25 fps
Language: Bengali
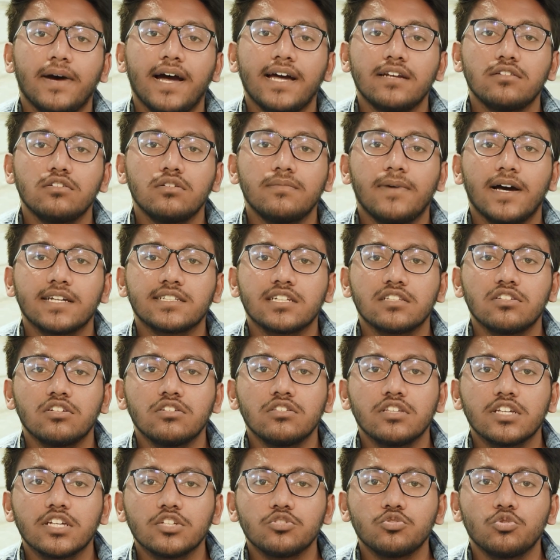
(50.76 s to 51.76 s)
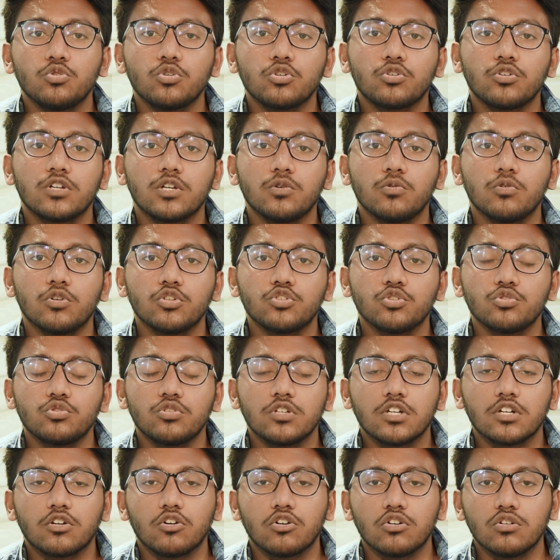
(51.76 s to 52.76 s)
বায়ান্নর ভাষা আন্দোলন থেকে শুরু করে
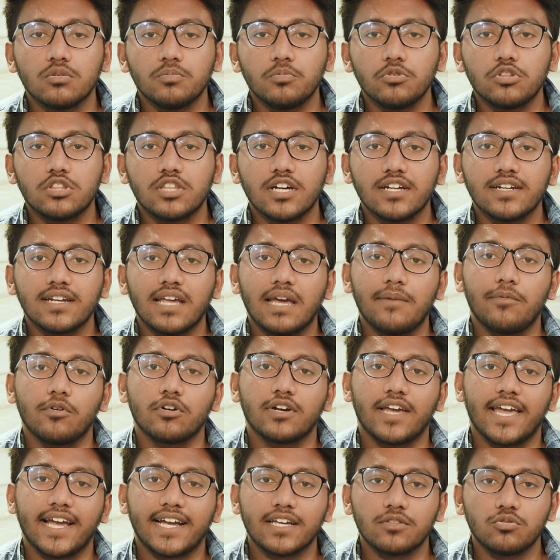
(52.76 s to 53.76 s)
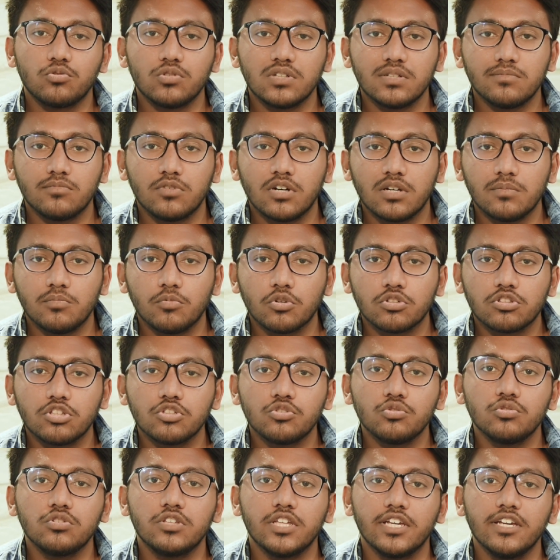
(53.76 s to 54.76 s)
উনসত্তরের গণ অভ্যুত্থান এবং একাত্তরের মহান
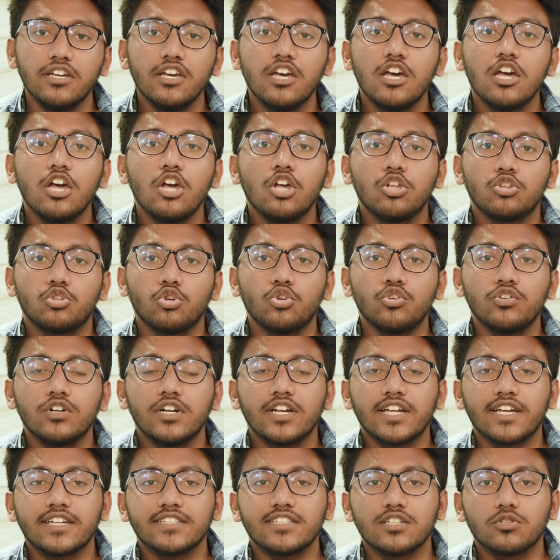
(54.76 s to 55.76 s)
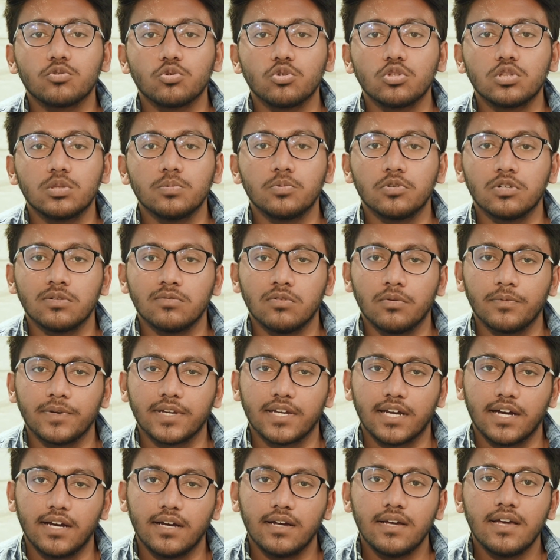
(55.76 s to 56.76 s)
মুক্তিযুদ্ধে তরুণরা রেখেছে গুরুত্বপূর্ণ
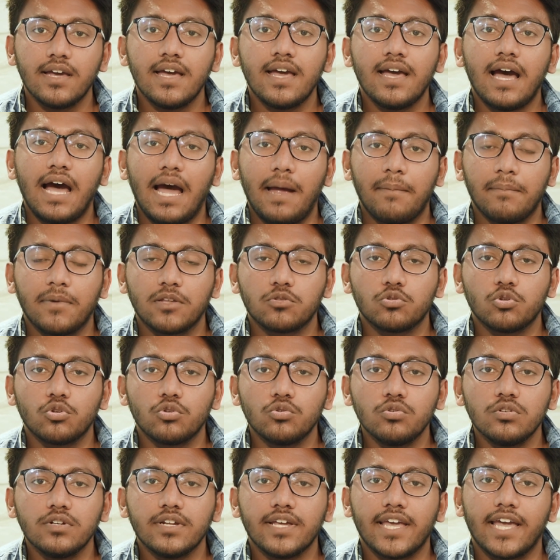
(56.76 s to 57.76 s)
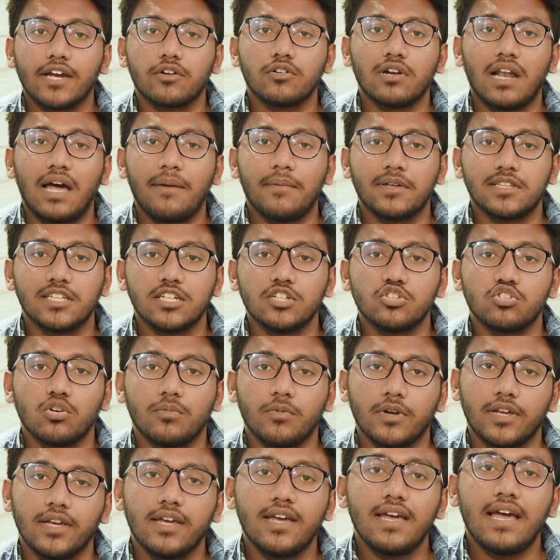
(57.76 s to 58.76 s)
ভূমিকা আমরা তরুণ এখন আমাদেরই
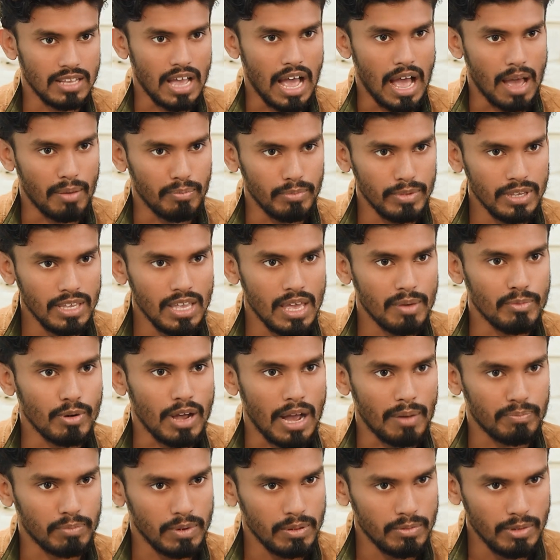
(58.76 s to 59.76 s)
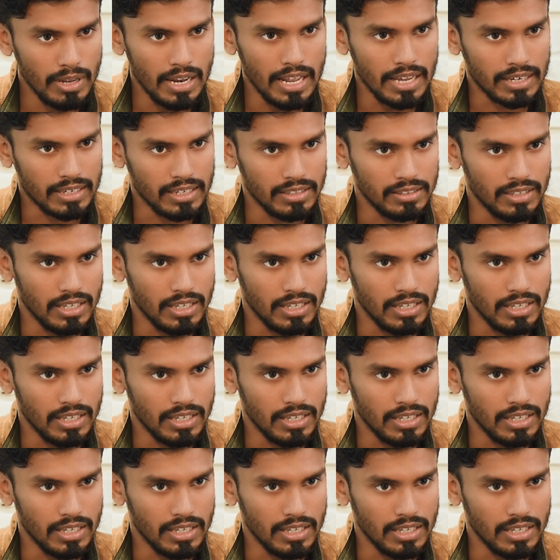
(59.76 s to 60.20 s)
সময় আমি এবং আপনি মিলে একটা